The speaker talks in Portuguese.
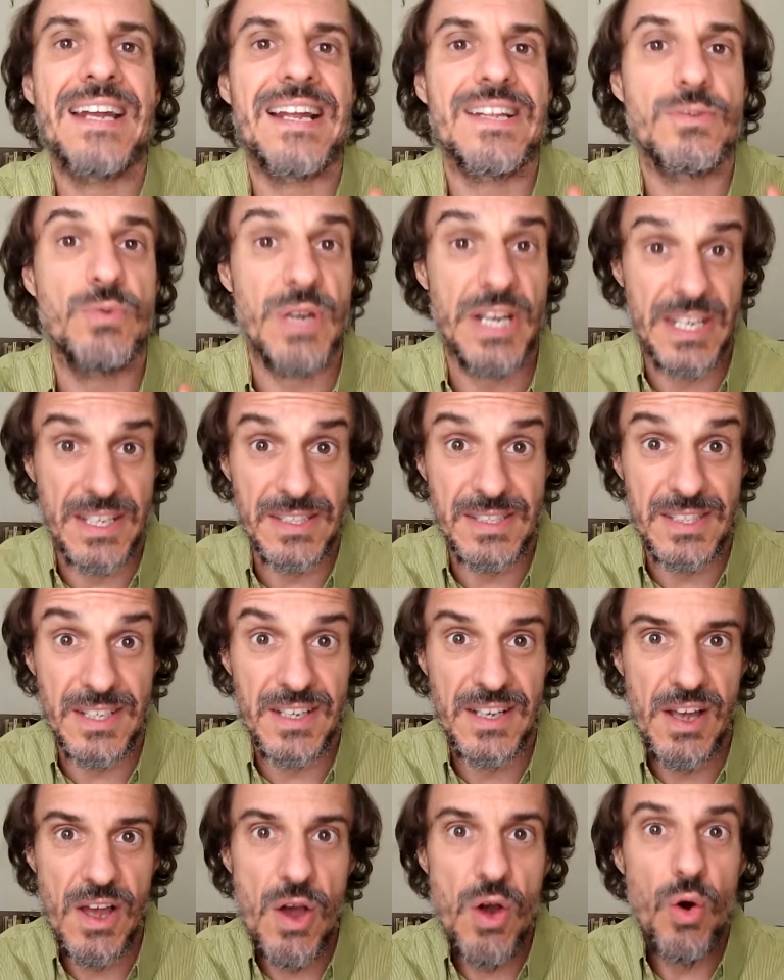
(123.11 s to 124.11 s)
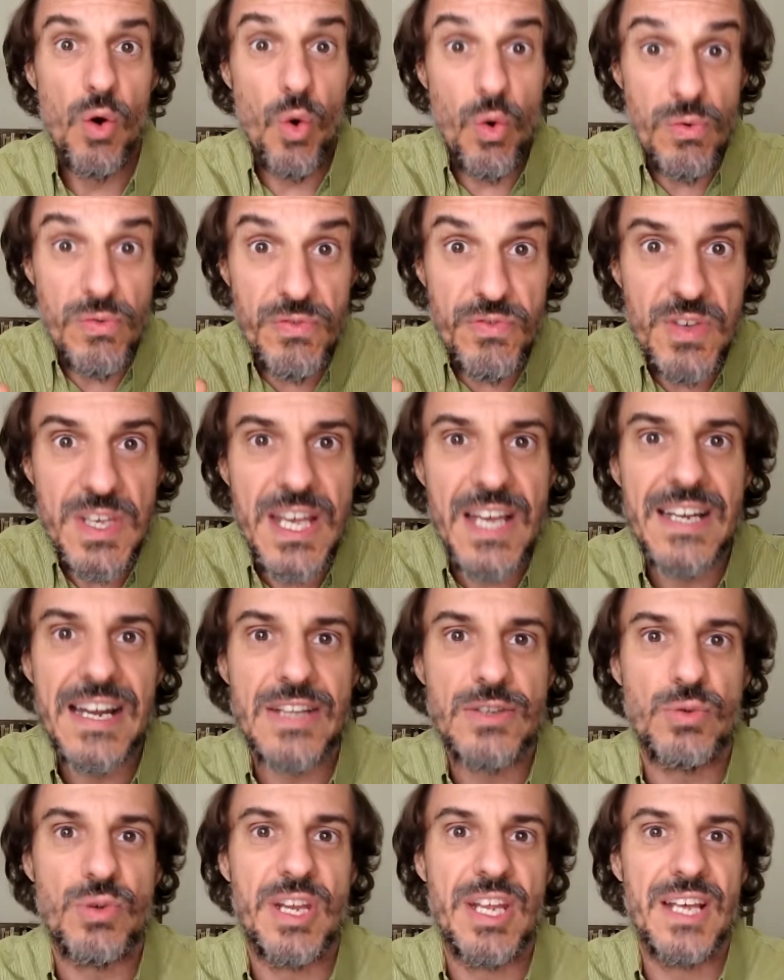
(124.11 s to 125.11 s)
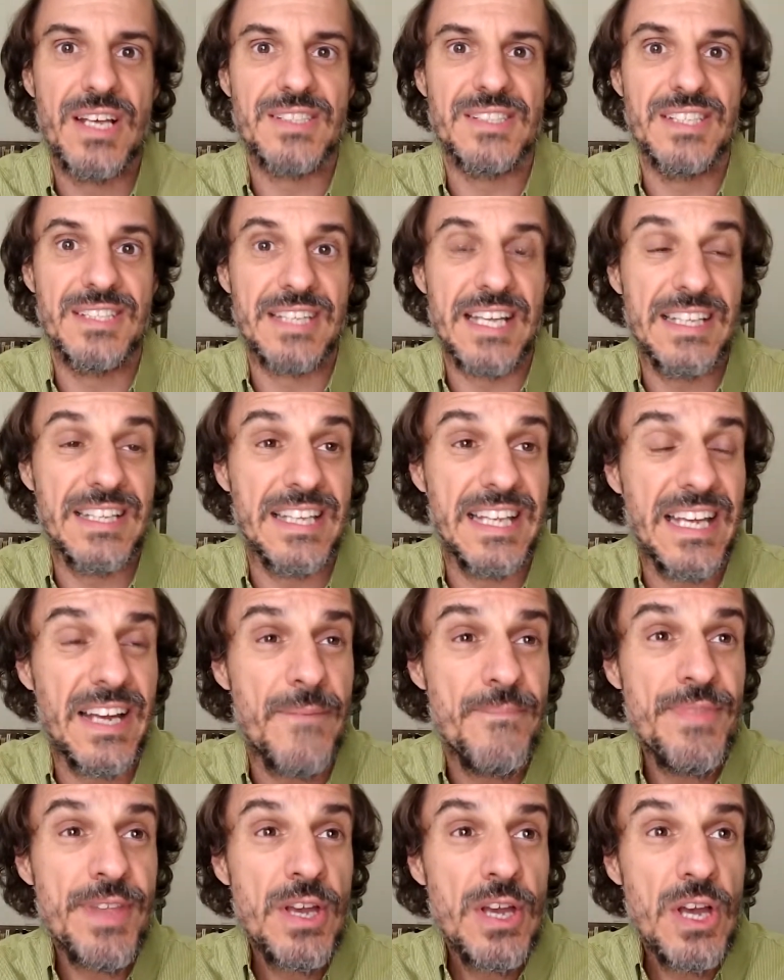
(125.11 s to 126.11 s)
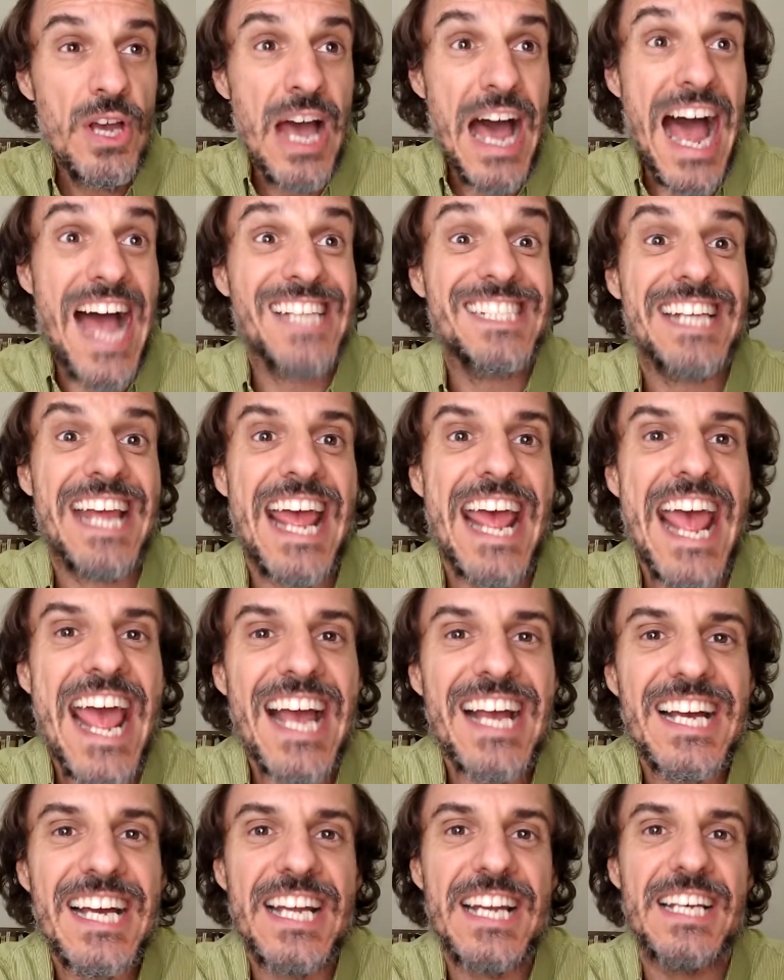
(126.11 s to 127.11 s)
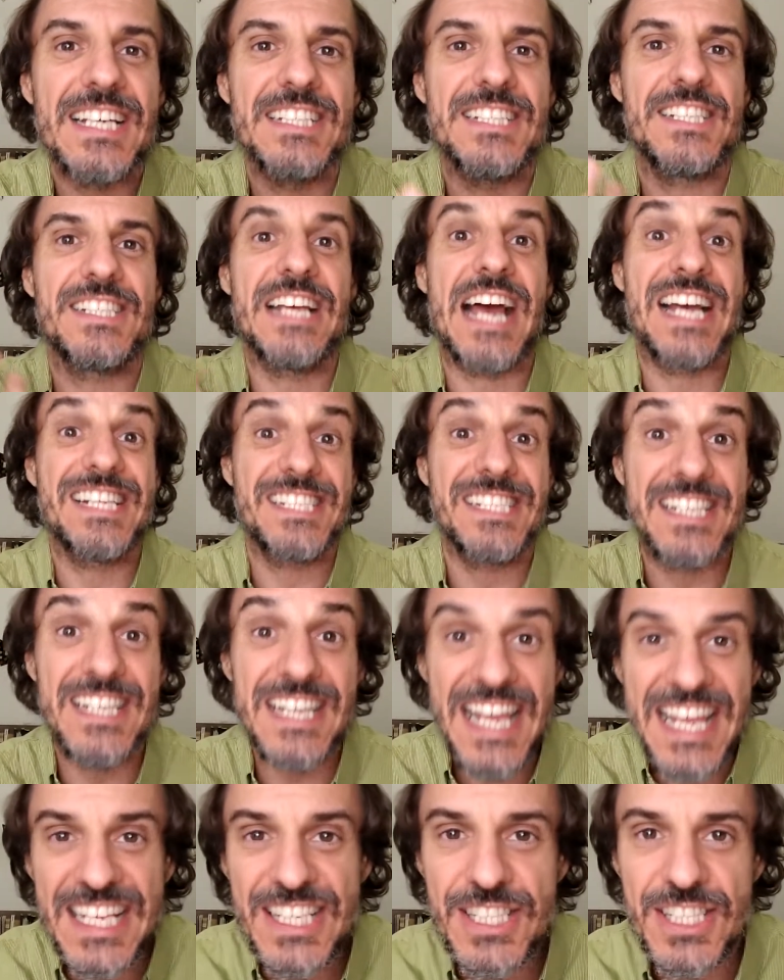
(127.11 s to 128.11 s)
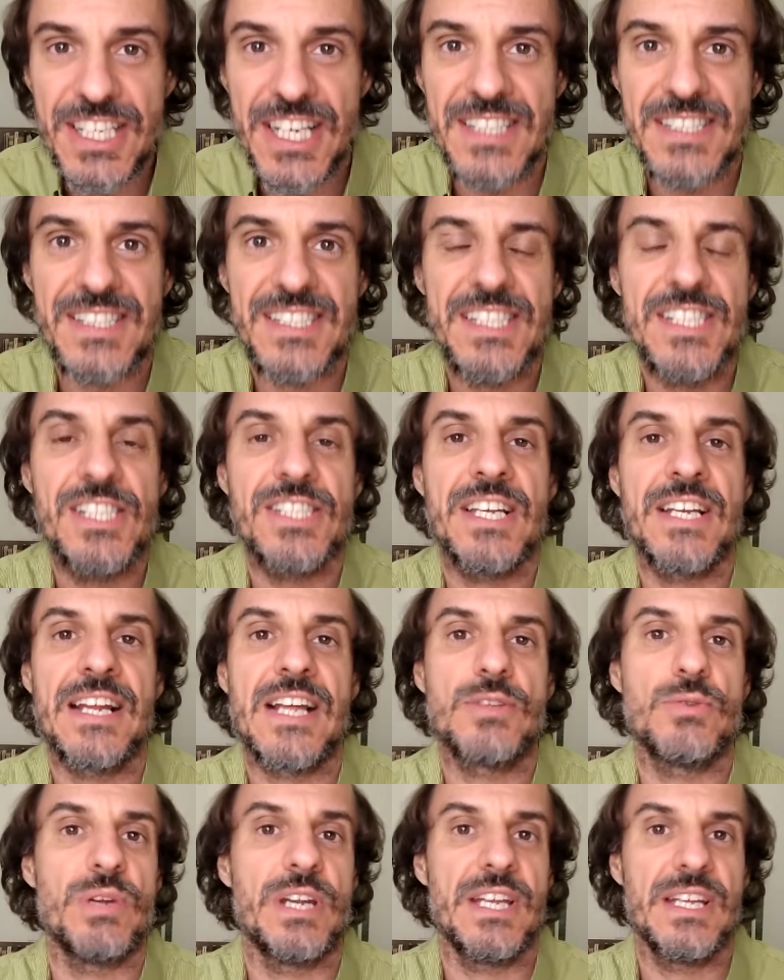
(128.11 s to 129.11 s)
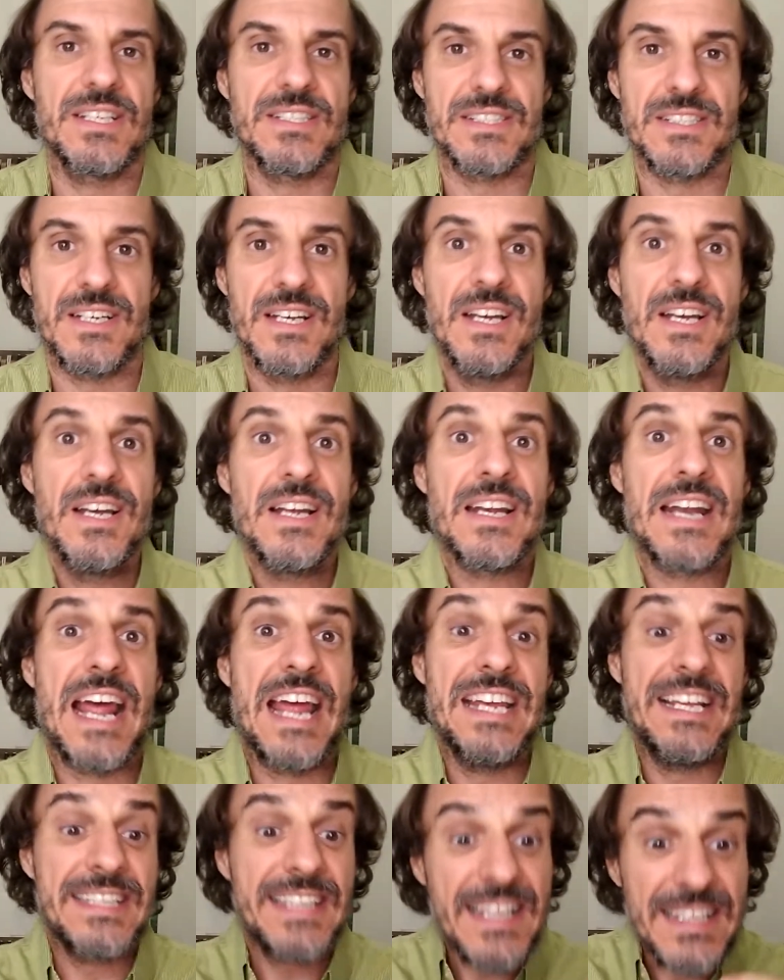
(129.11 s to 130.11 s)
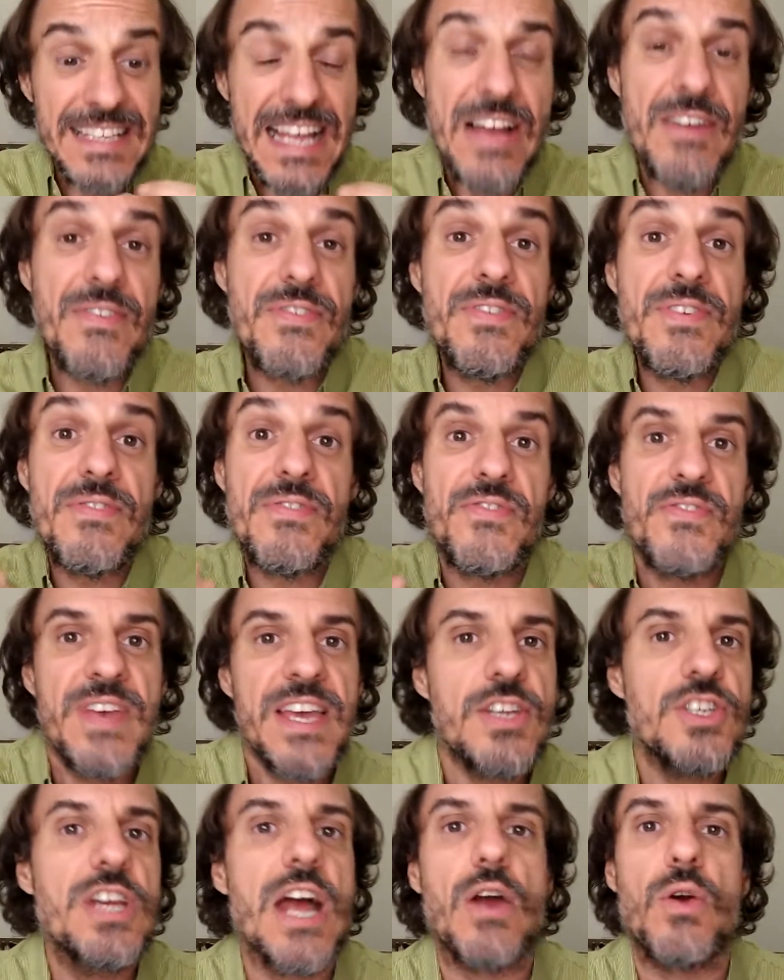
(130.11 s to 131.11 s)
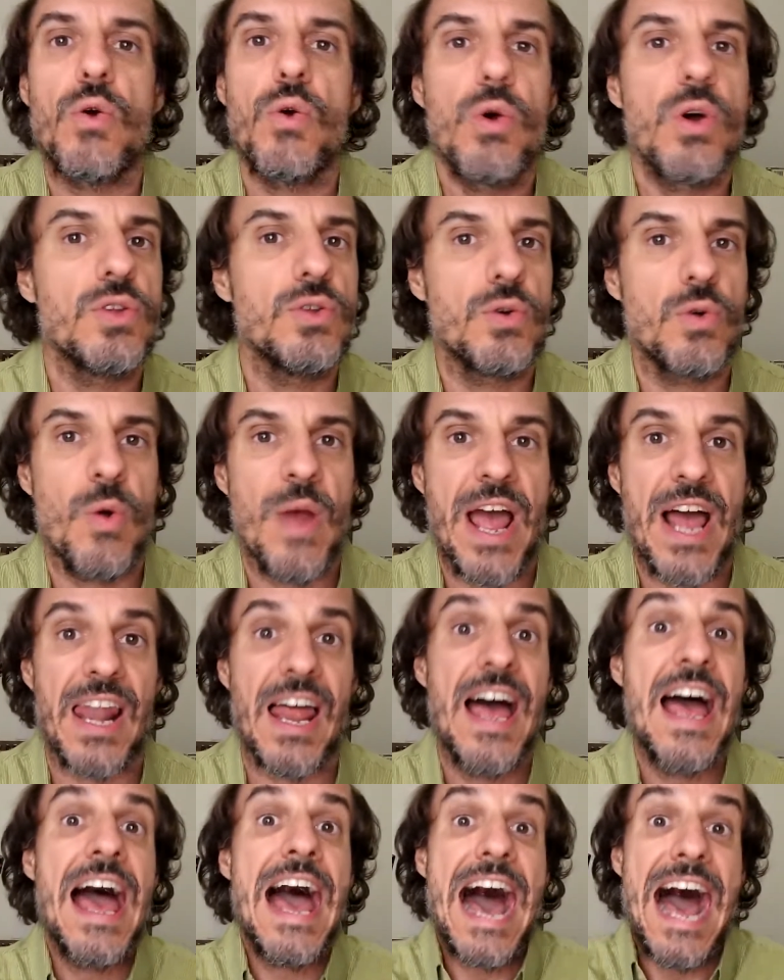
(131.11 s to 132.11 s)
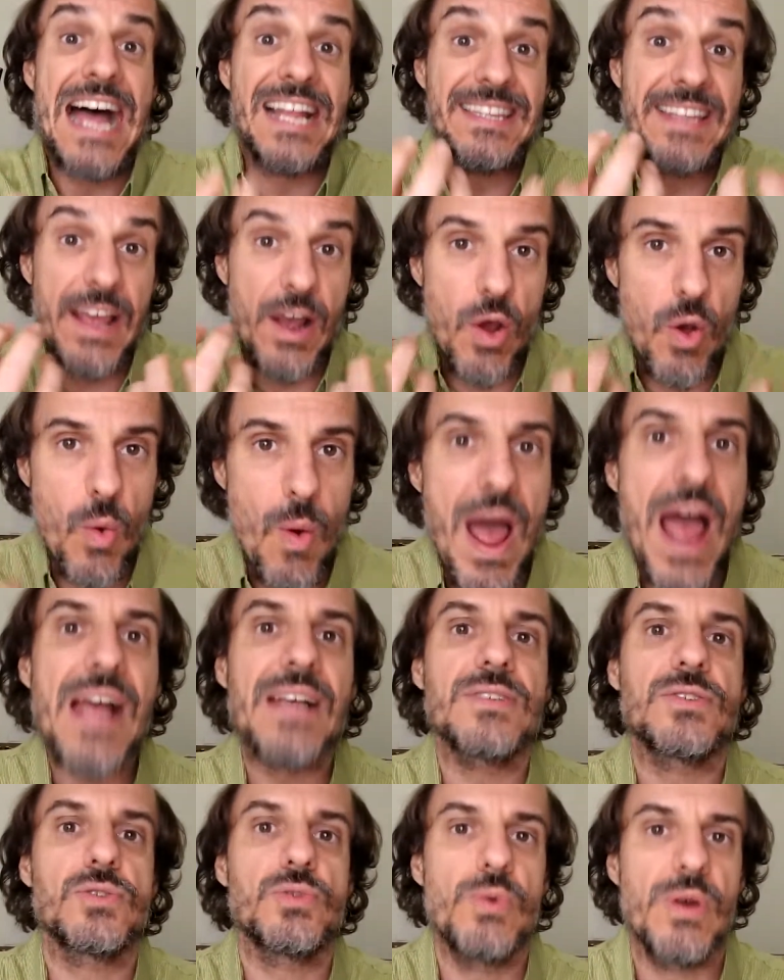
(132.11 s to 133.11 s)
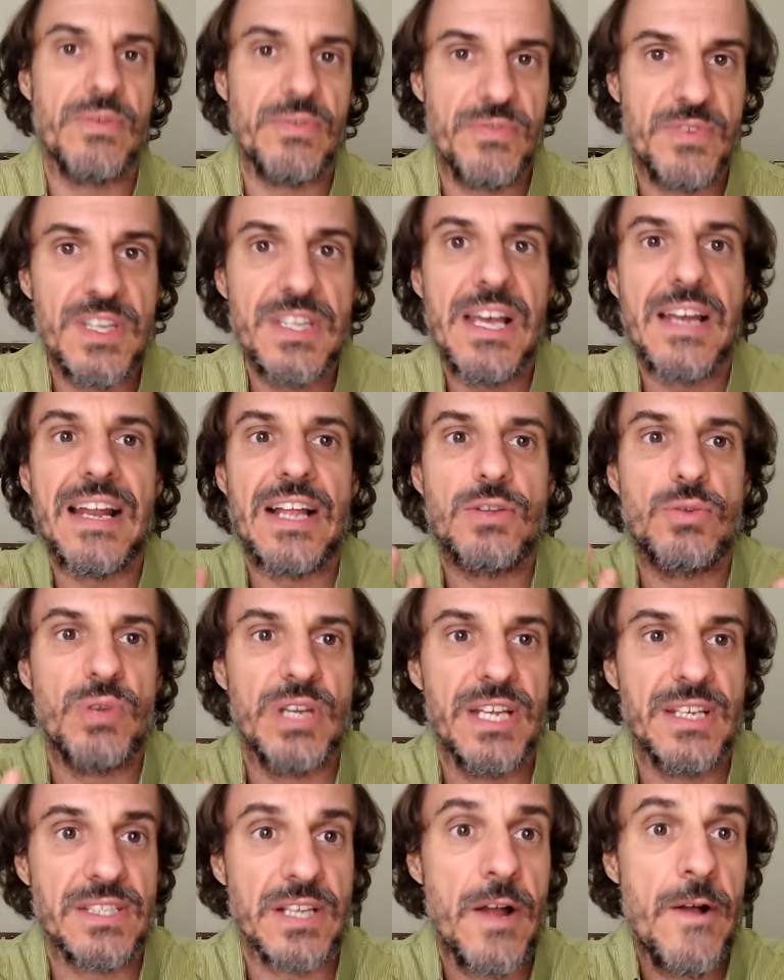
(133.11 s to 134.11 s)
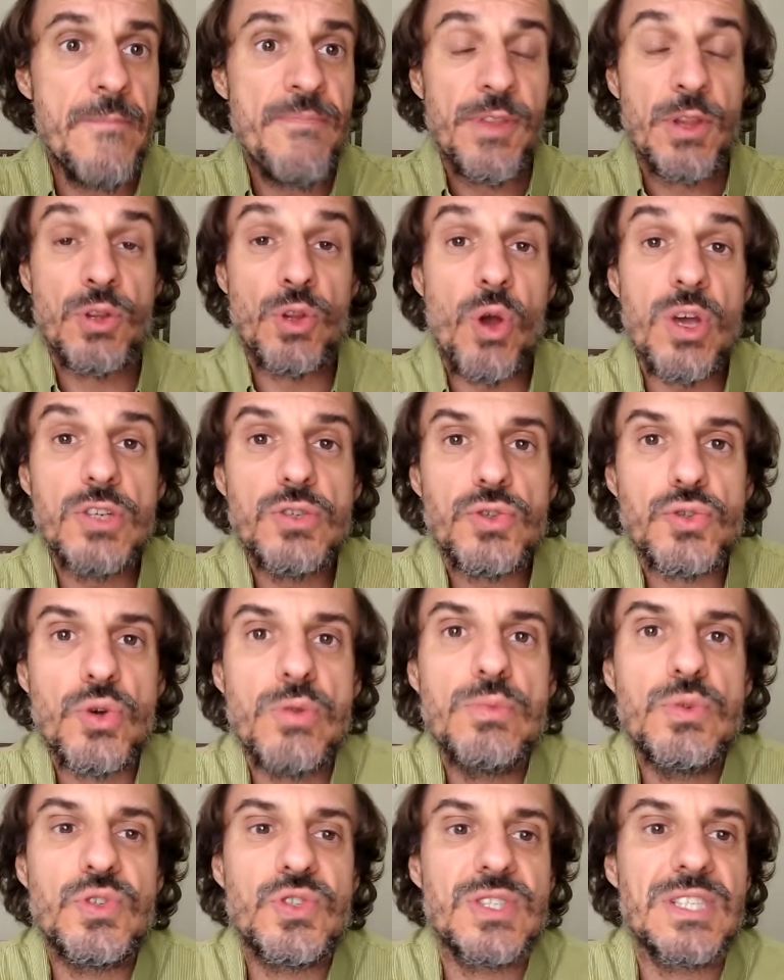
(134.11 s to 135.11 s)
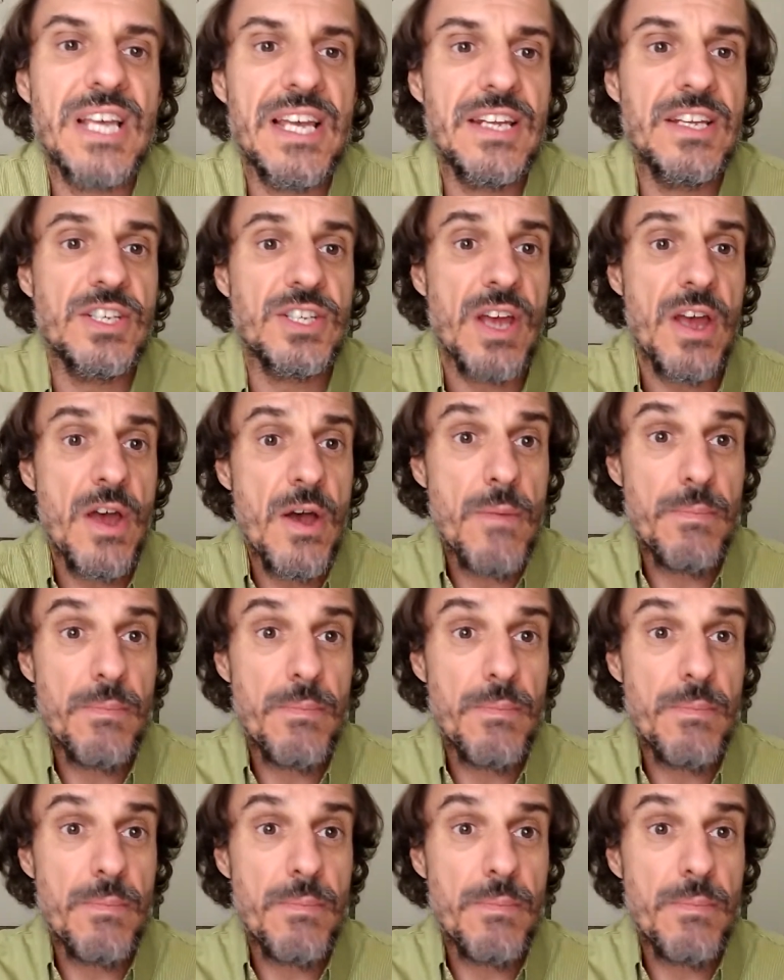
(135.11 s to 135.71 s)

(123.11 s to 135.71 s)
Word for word: a natureza ouvir a natureza, entender as regras, as leis que existem na natureza, né? e tentar viver de acordo com ela, adequar a sua vida à natureza. Nós somos seres